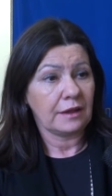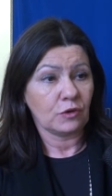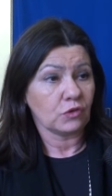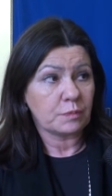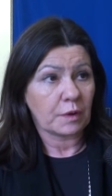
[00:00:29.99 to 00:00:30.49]

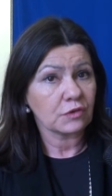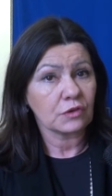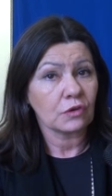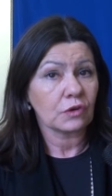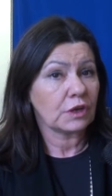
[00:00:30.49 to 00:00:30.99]
non si
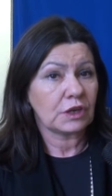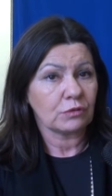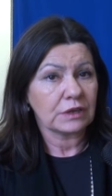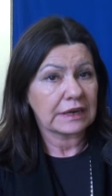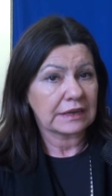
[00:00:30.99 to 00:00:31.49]
possono
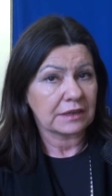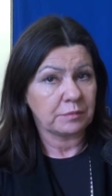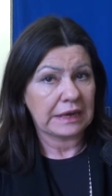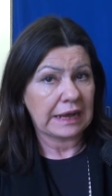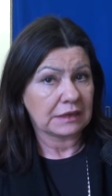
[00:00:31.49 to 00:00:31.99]
chiudere i
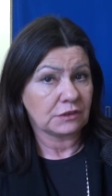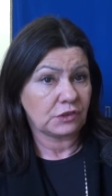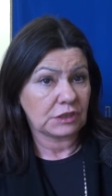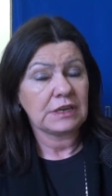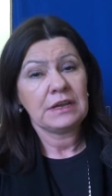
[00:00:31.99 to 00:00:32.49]

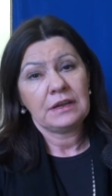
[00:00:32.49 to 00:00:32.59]
bilanci